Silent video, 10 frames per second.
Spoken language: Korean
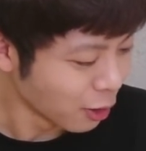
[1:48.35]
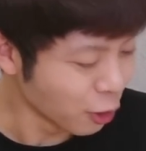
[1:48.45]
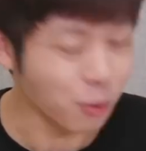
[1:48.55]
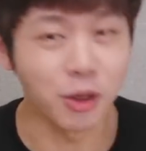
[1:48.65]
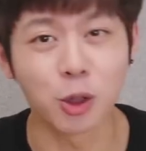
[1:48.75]

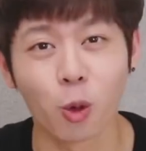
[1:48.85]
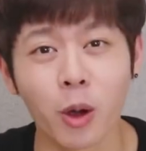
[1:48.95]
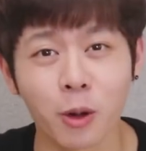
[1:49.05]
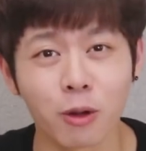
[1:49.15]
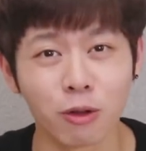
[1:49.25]
여러분들이
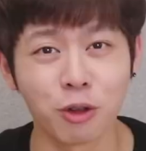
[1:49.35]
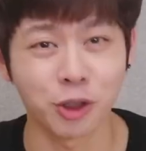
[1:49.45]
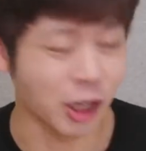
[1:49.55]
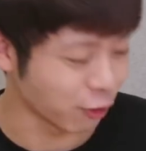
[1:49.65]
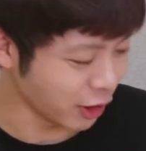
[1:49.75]
좋아요를
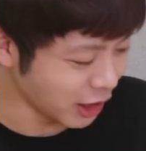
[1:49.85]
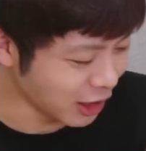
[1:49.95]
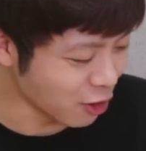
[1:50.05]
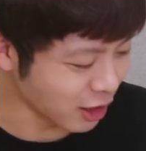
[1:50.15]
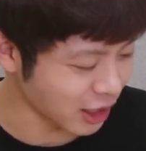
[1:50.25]
눌러주셔야 우리
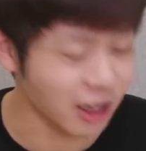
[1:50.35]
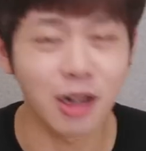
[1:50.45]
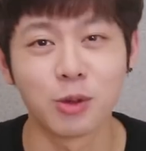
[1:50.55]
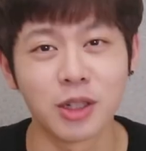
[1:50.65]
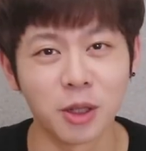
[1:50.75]
인형이
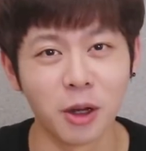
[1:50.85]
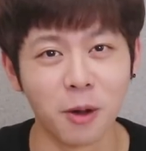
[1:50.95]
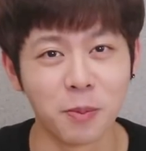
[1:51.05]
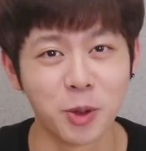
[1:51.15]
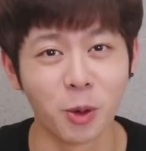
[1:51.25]
살아날 수
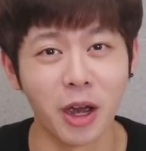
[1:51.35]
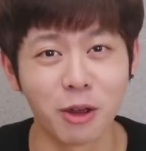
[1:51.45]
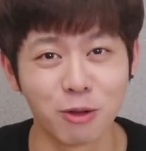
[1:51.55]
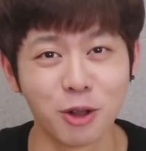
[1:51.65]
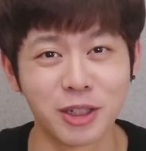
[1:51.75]
있어요. 좋아요
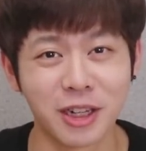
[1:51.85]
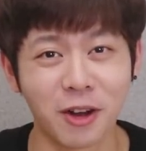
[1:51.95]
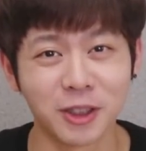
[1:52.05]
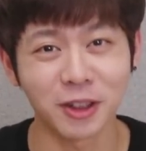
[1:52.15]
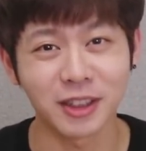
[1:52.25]
눌러주실
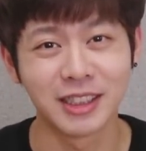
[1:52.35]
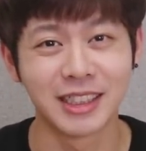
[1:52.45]
거죠?